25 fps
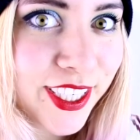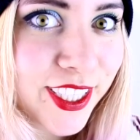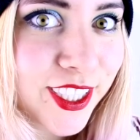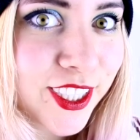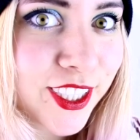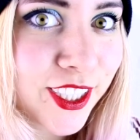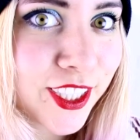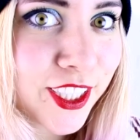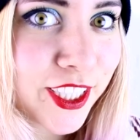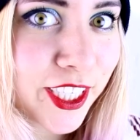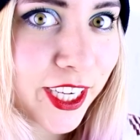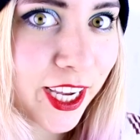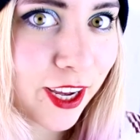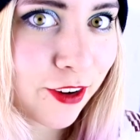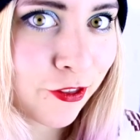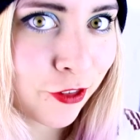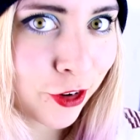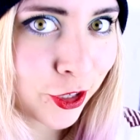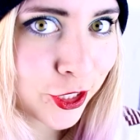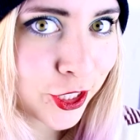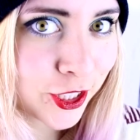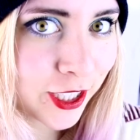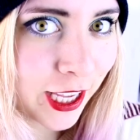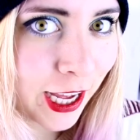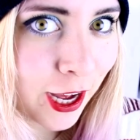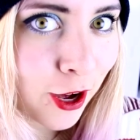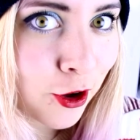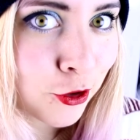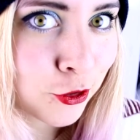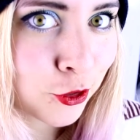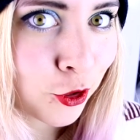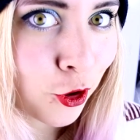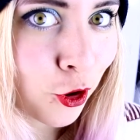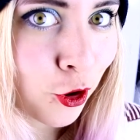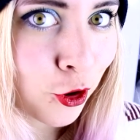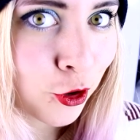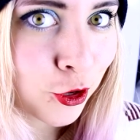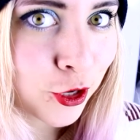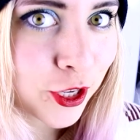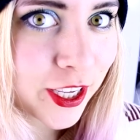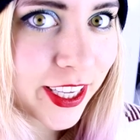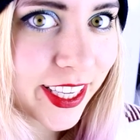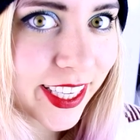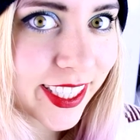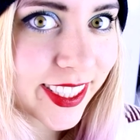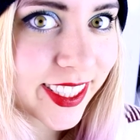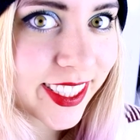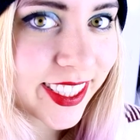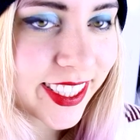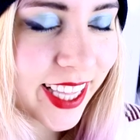Wiecie, że ciekawostka od Olgi
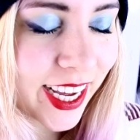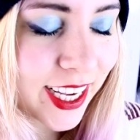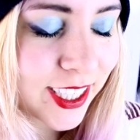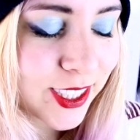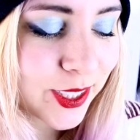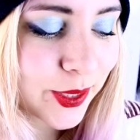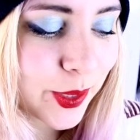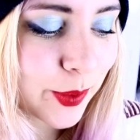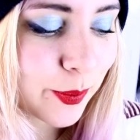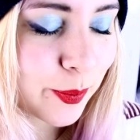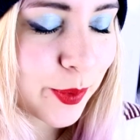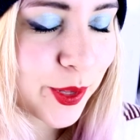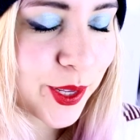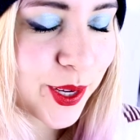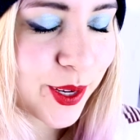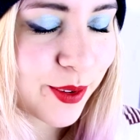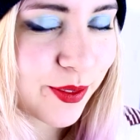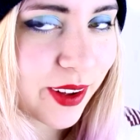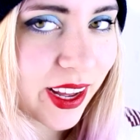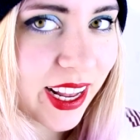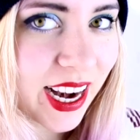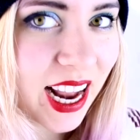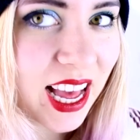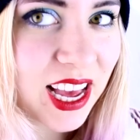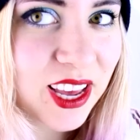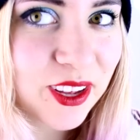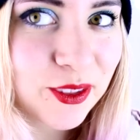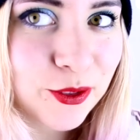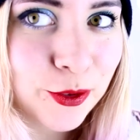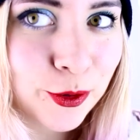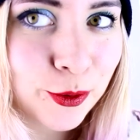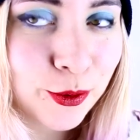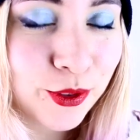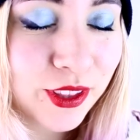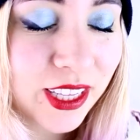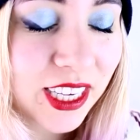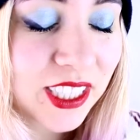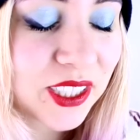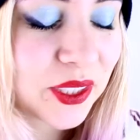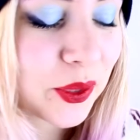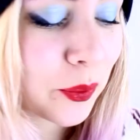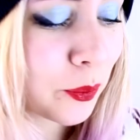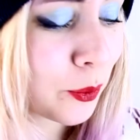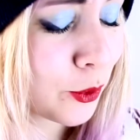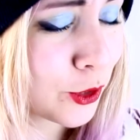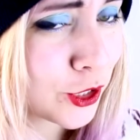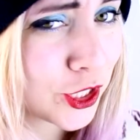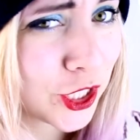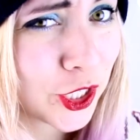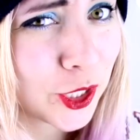jest tak skomplikowana i trudna, że
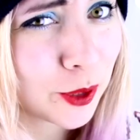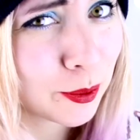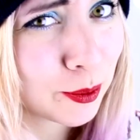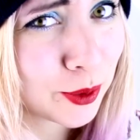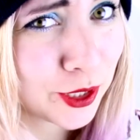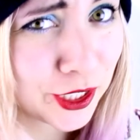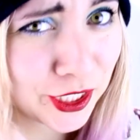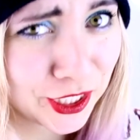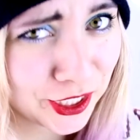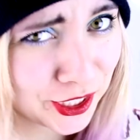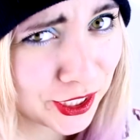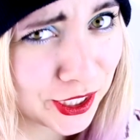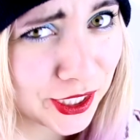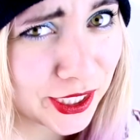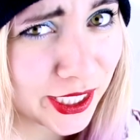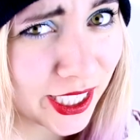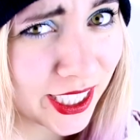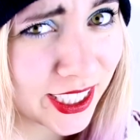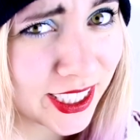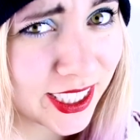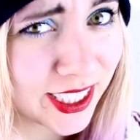muszę ją przeczytać?